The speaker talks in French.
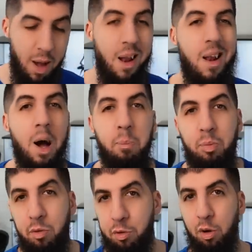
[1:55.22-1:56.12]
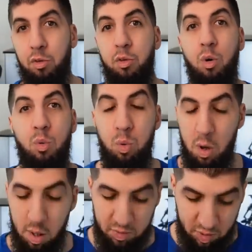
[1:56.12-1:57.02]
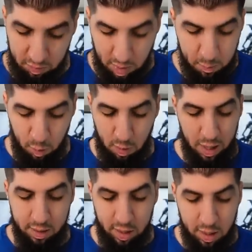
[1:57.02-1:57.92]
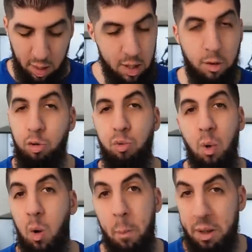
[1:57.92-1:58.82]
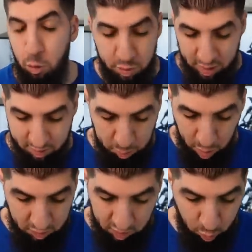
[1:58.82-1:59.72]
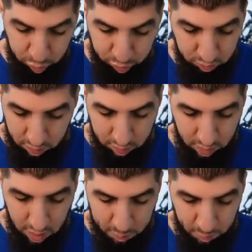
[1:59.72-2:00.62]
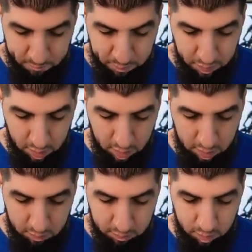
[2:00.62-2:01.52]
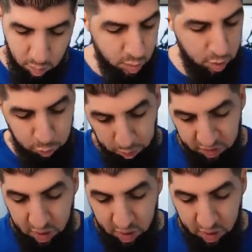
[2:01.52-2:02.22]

la puissance de couleur. C'est vraiment un délire. Et surtout accompagné du Taxi Bank, c'est ouf. Clairement. Ok, je pensais